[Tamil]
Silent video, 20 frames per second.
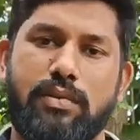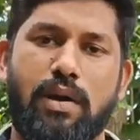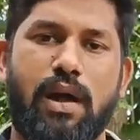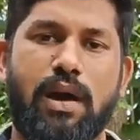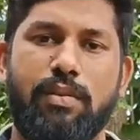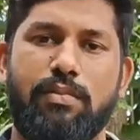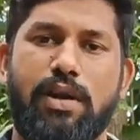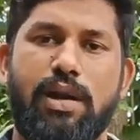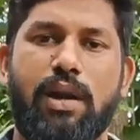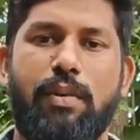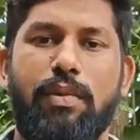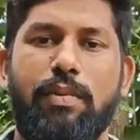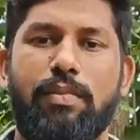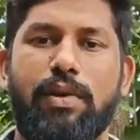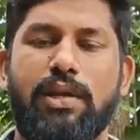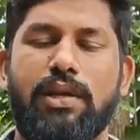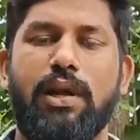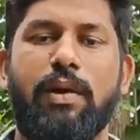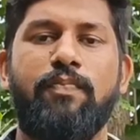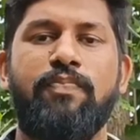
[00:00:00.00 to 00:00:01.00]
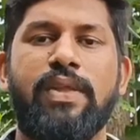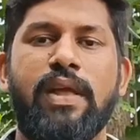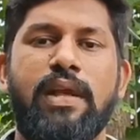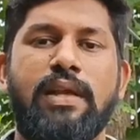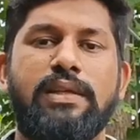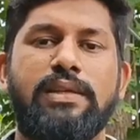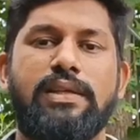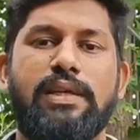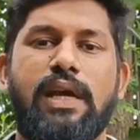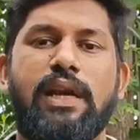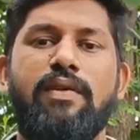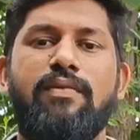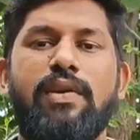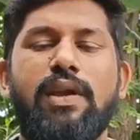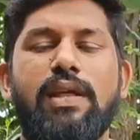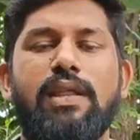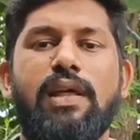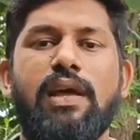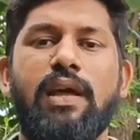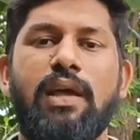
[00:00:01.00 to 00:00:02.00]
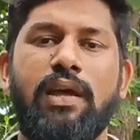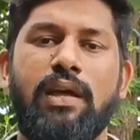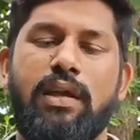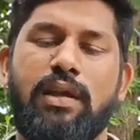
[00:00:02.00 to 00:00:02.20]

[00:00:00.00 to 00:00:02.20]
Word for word: காரணம் என்ன அப்படின்னு பார்த்தீங்கன்னா சரிவிகித